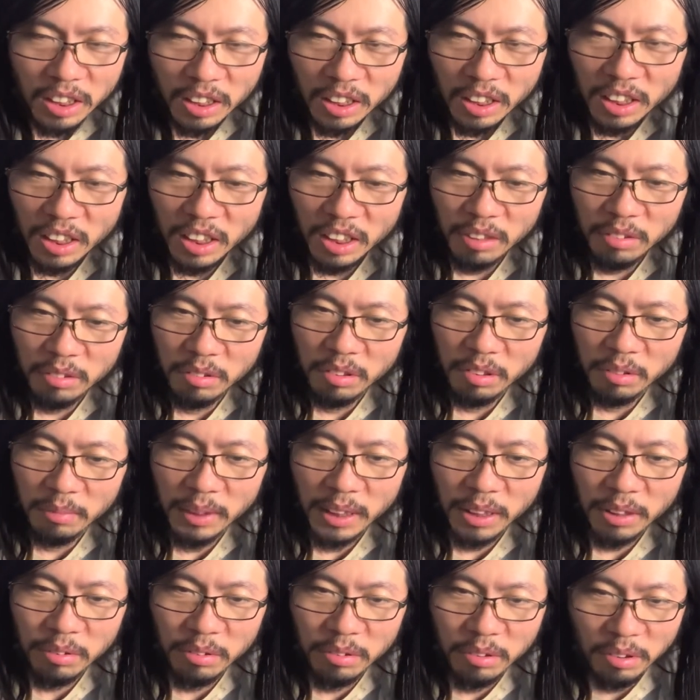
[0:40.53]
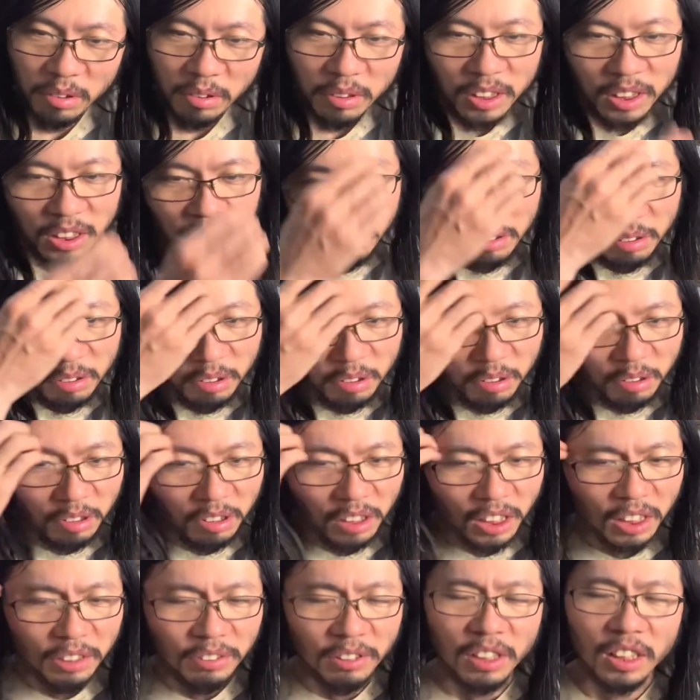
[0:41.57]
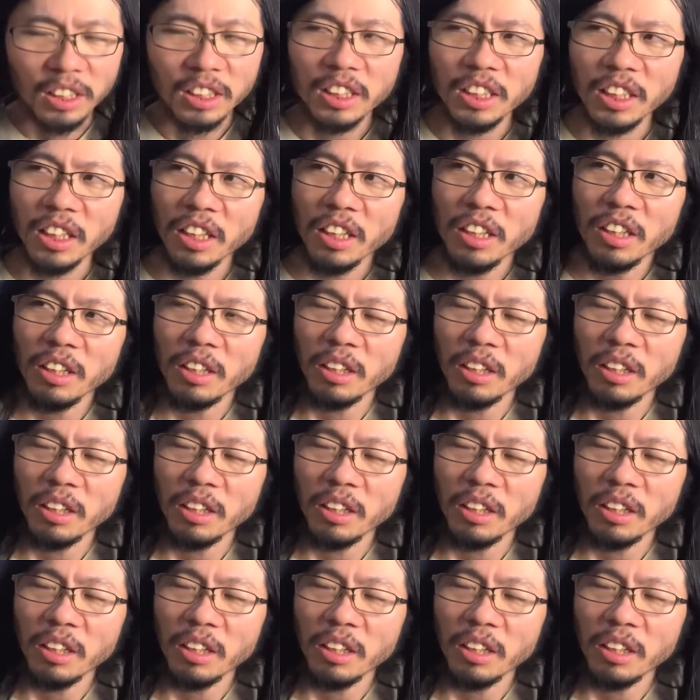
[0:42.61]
で、この日曜の夜ぐらいは来て、